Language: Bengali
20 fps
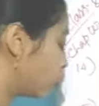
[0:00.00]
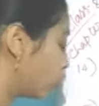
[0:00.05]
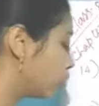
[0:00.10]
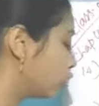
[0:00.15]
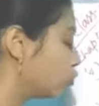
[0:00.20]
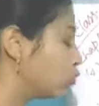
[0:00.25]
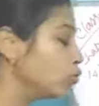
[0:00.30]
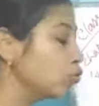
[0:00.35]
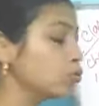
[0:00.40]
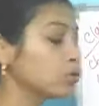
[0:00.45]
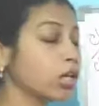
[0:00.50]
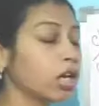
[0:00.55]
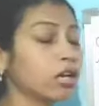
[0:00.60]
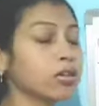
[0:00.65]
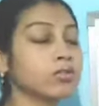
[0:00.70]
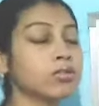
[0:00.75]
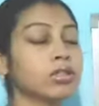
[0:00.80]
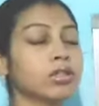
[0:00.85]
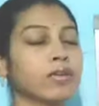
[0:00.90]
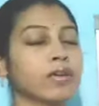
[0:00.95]
অনেকগুলো
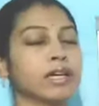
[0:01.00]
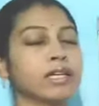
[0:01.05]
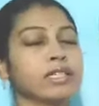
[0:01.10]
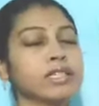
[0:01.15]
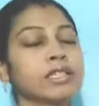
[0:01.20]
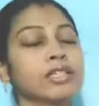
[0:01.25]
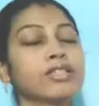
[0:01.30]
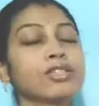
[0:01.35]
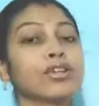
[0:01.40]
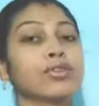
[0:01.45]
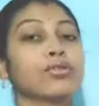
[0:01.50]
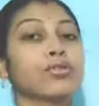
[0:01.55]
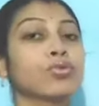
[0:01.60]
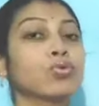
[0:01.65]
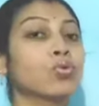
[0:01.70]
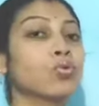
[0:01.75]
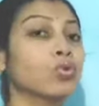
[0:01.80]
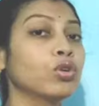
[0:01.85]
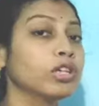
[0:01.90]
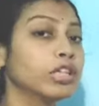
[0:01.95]
উদাহরণ দেওয়া আছে সেগুলো
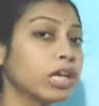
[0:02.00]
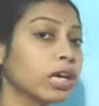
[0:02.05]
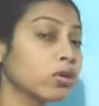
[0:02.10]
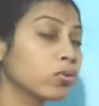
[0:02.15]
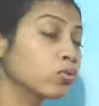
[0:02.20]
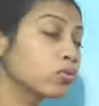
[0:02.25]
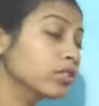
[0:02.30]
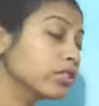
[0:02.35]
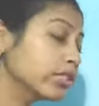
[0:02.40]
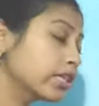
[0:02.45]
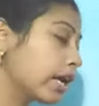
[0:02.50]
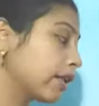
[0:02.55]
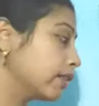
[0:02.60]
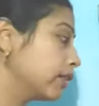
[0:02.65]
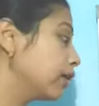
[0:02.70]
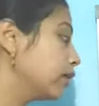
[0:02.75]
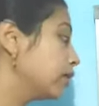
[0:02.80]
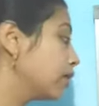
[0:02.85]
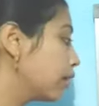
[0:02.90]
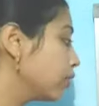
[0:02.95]
কোনটা কোন
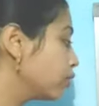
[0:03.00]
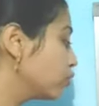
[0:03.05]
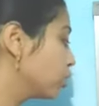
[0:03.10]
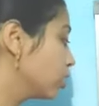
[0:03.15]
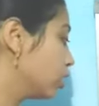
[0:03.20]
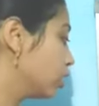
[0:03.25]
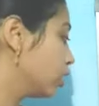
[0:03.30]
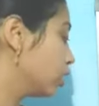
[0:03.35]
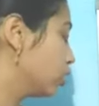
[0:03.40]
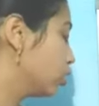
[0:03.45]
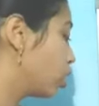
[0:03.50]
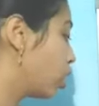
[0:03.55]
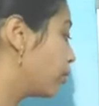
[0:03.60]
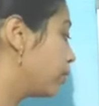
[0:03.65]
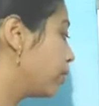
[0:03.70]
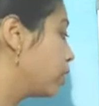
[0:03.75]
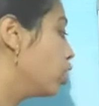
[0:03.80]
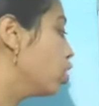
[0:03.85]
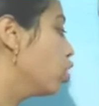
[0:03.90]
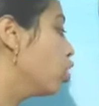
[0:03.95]
জাতের ধান সেটা লিখতে
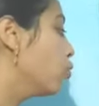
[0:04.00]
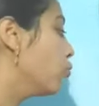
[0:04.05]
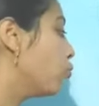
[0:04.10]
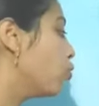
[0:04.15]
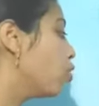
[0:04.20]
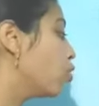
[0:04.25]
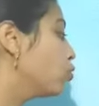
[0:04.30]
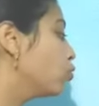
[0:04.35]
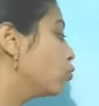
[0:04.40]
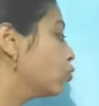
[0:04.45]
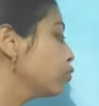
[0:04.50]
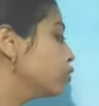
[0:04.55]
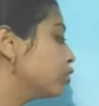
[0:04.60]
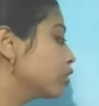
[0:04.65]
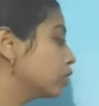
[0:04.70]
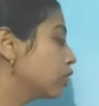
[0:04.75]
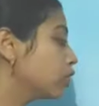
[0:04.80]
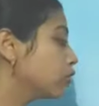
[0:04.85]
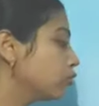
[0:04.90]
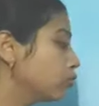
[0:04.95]
হবে পঙ্ক
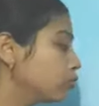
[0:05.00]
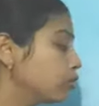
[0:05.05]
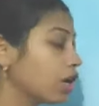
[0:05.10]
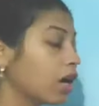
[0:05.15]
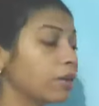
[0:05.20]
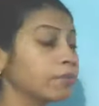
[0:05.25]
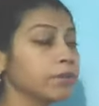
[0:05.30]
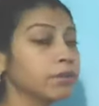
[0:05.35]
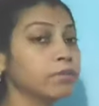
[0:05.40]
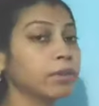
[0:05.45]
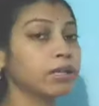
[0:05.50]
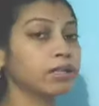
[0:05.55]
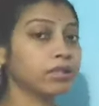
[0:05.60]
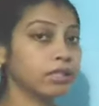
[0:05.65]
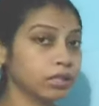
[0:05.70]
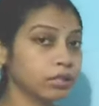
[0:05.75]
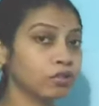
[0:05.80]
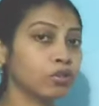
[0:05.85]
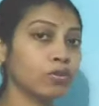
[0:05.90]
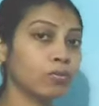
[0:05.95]
যেটা হলো নাবি বা
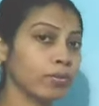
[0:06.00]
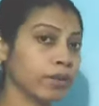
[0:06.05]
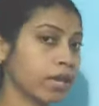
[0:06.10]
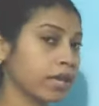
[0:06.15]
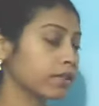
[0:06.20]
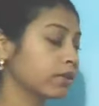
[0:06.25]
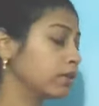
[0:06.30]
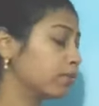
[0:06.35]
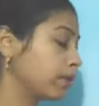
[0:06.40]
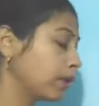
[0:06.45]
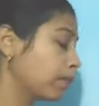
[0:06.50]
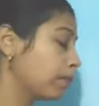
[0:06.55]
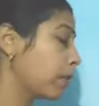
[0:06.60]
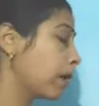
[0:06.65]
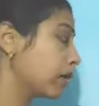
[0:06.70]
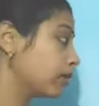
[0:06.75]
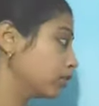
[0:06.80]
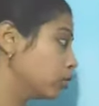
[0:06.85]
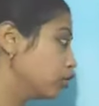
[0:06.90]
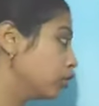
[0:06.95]
দীর্ঘমেয়াদি মানে
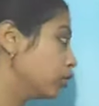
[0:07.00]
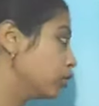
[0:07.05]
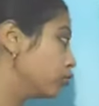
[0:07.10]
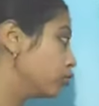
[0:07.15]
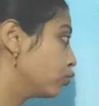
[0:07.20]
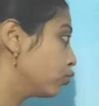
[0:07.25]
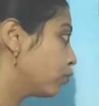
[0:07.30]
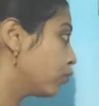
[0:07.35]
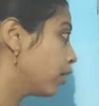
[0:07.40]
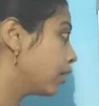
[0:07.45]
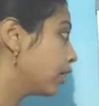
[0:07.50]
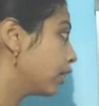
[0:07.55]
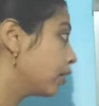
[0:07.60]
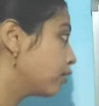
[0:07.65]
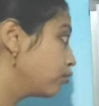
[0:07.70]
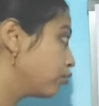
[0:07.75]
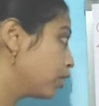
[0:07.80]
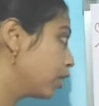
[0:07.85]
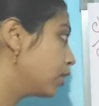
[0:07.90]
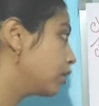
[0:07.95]
পাকতে অনেকটা সময়
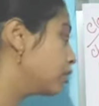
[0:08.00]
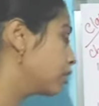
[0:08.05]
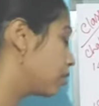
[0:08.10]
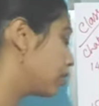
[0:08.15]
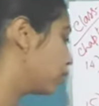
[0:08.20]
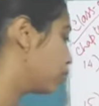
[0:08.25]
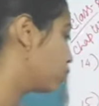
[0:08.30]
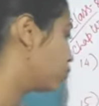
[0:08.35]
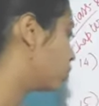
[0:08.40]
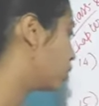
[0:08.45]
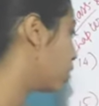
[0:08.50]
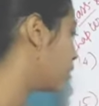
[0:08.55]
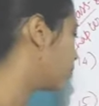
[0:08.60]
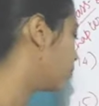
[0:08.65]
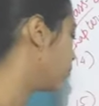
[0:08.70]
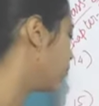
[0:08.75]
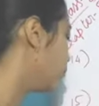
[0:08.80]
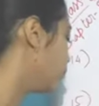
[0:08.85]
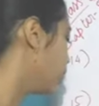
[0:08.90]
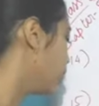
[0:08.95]
নেয় সেই জাতীয় ধান
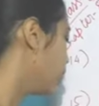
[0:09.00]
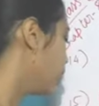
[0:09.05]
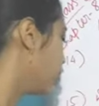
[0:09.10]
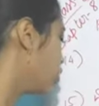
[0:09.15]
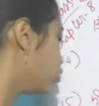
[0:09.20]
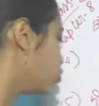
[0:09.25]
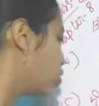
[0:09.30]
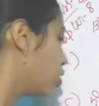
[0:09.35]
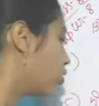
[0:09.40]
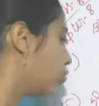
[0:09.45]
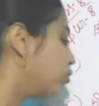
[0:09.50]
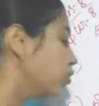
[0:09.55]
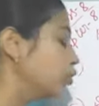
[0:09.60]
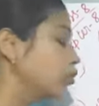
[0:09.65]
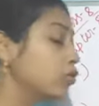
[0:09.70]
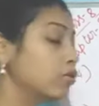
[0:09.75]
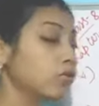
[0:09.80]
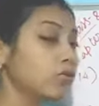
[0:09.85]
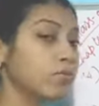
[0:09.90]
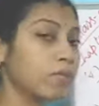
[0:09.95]

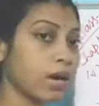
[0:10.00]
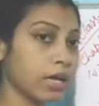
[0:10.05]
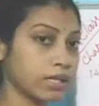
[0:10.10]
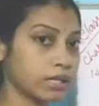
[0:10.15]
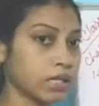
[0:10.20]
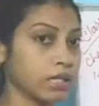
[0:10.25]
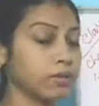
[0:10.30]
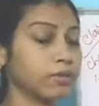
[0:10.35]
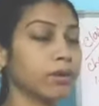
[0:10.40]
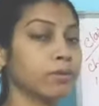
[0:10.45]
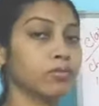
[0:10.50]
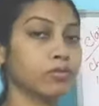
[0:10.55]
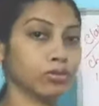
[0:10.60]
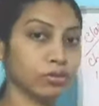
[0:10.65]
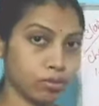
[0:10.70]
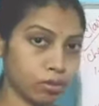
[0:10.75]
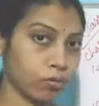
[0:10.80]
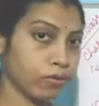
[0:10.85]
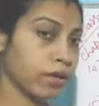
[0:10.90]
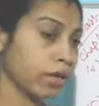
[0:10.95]
জয়ন্তী হলো মাঝারি বা
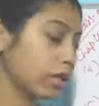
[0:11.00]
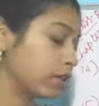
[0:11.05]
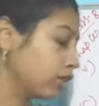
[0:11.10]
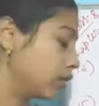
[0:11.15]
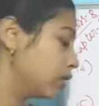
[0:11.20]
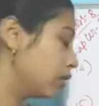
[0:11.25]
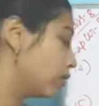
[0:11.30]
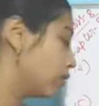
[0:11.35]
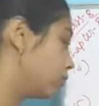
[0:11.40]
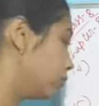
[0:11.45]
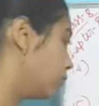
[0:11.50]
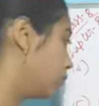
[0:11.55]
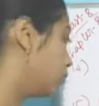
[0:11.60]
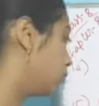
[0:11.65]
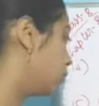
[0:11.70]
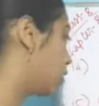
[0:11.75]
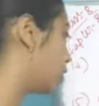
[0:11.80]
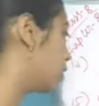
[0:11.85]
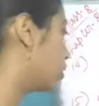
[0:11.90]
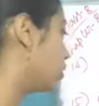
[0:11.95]
মধ্যমেয়াদি
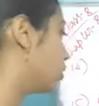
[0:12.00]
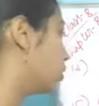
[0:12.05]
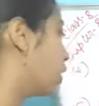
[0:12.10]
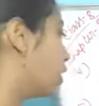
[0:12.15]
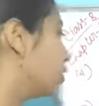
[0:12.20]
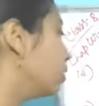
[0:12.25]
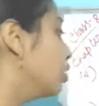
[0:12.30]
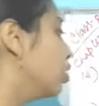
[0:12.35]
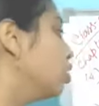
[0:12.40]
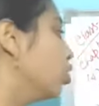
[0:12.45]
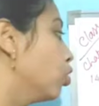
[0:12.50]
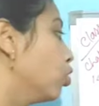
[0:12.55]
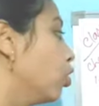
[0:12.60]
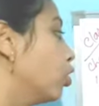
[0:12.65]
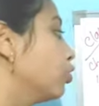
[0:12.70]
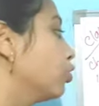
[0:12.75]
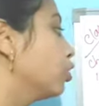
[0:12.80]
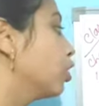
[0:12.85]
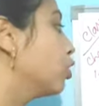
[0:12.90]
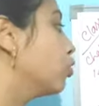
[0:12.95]
জাতের ধান
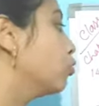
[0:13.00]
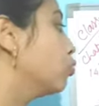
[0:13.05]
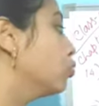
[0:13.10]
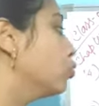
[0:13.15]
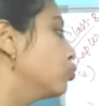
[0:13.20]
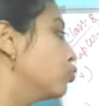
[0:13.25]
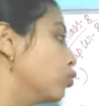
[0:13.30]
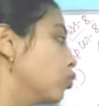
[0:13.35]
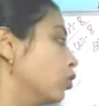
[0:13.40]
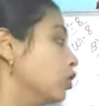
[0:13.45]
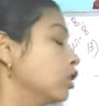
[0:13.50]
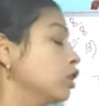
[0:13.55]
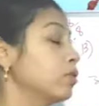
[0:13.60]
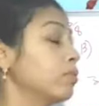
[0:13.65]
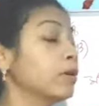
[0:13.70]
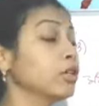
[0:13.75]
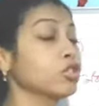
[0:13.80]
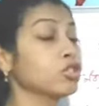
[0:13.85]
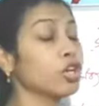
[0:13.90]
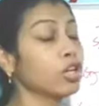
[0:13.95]
রত্না হলো জলদি
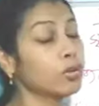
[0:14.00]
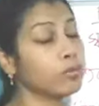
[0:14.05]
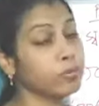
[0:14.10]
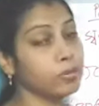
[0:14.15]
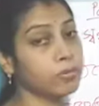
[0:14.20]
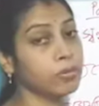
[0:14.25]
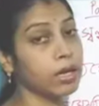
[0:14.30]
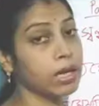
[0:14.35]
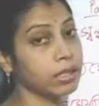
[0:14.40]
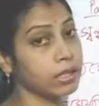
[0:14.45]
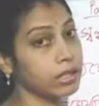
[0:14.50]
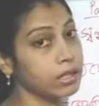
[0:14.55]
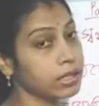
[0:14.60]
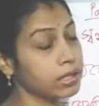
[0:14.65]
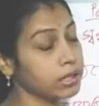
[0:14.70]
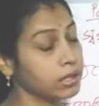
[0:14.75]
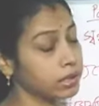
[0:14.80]
বা স্বল্পমেয়াদী